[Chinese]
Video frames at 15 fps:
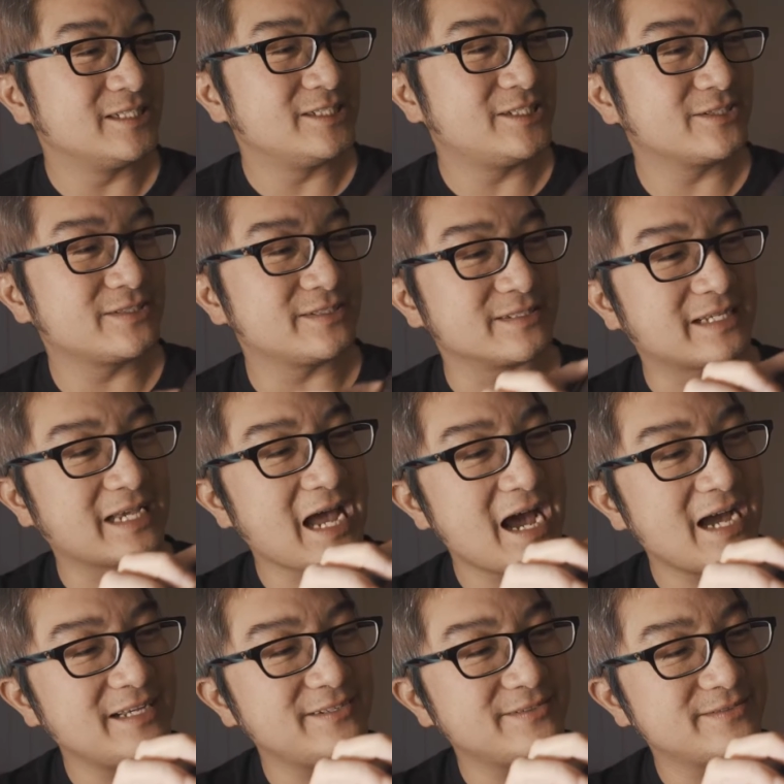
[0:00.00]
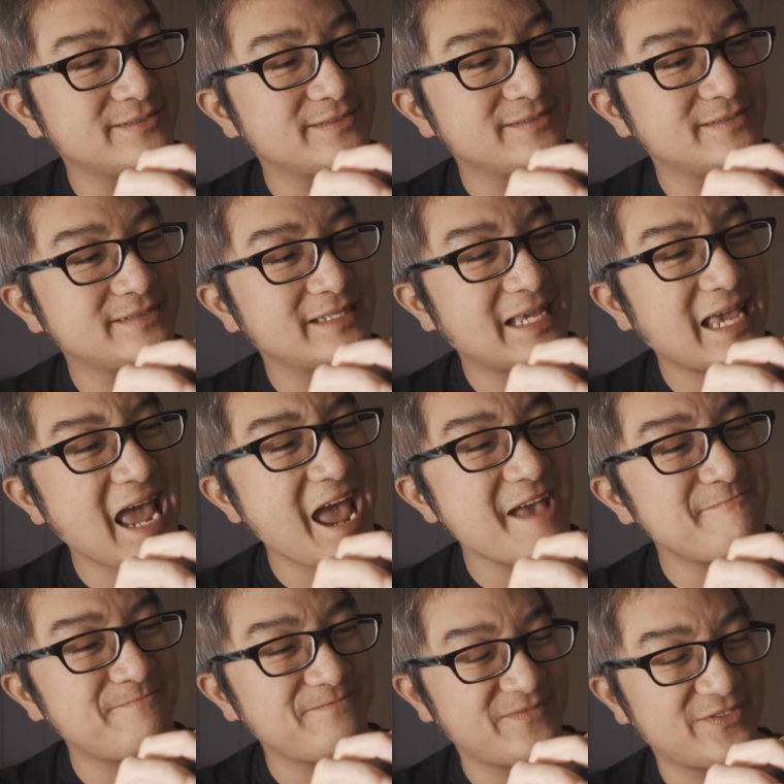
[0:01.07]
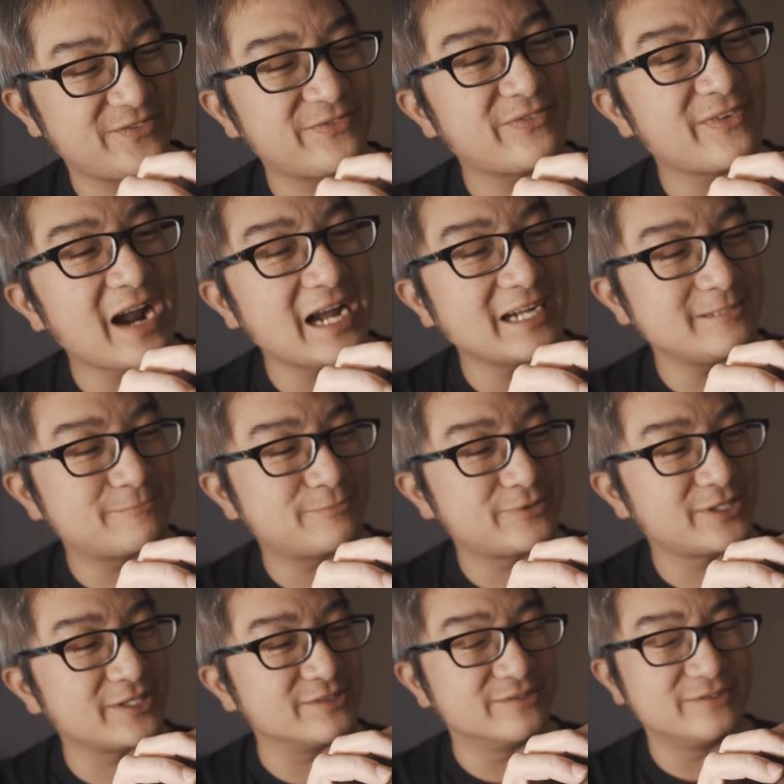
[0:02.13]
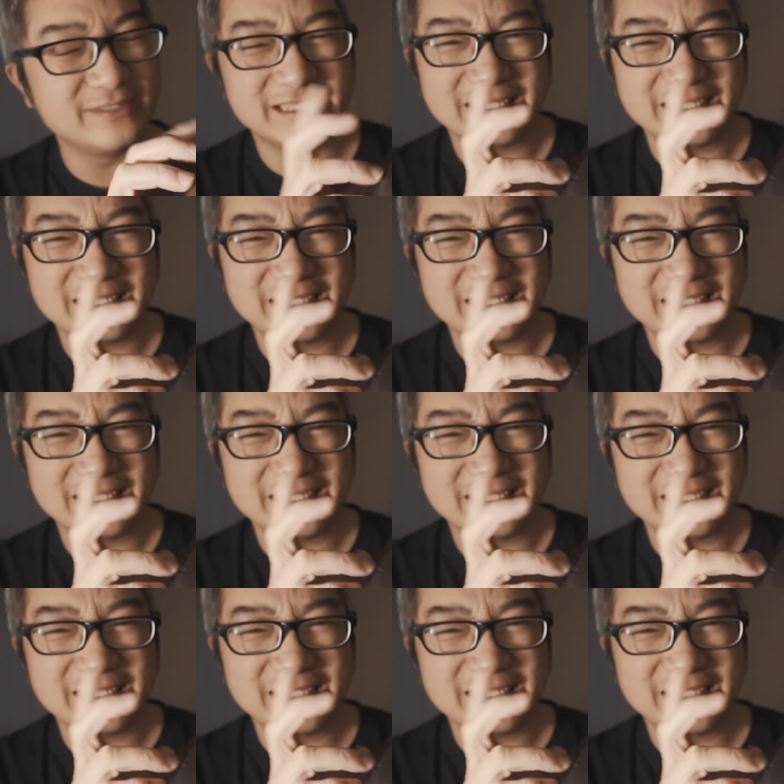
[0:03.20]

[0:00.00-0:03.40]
就是开 CamFi Pro。